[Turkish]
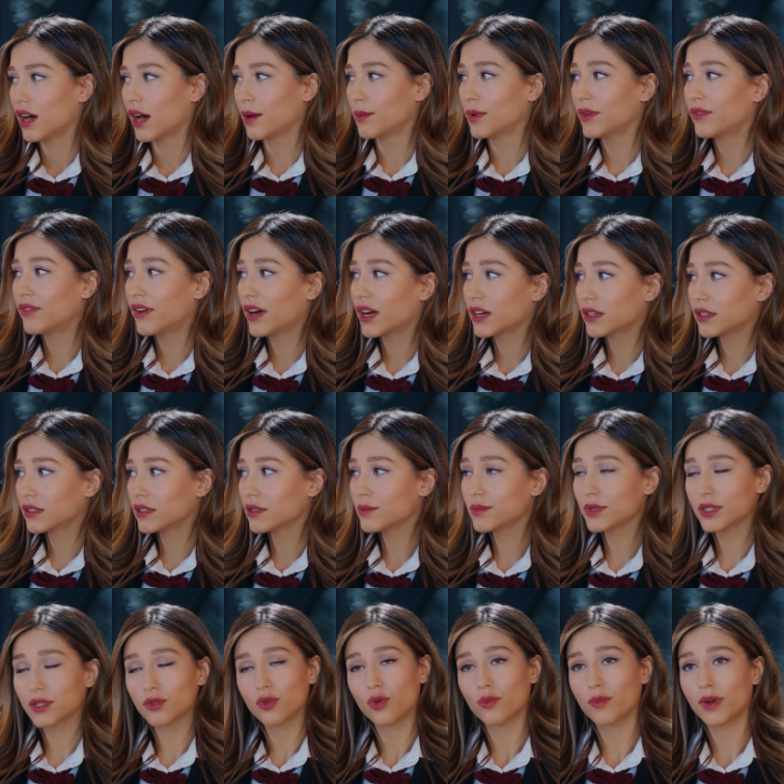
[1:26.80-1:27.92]
Ama farkında
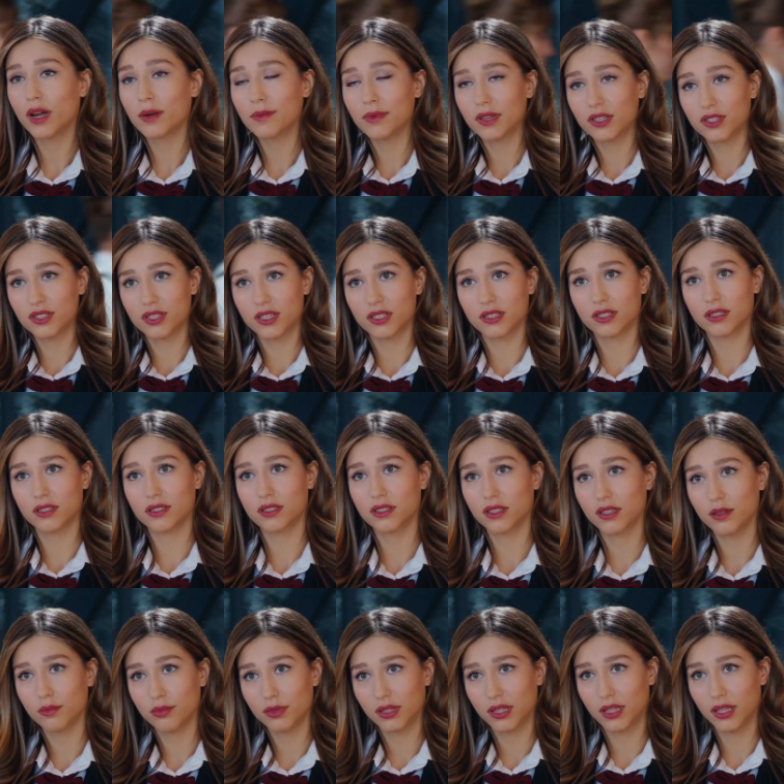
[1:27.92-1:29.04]
mısın Ömer Bey hiç eskisi
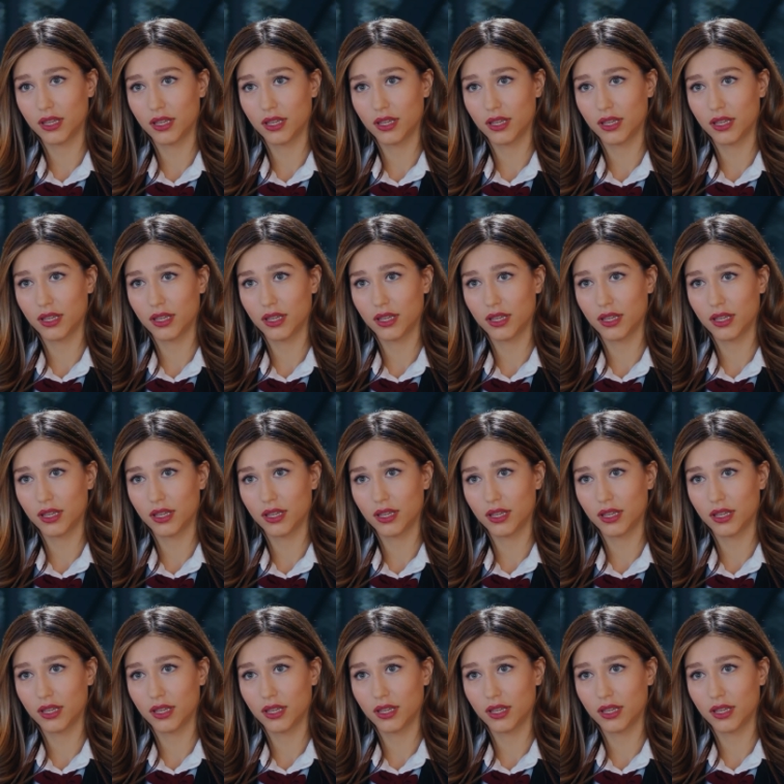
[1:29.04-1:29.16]
gibi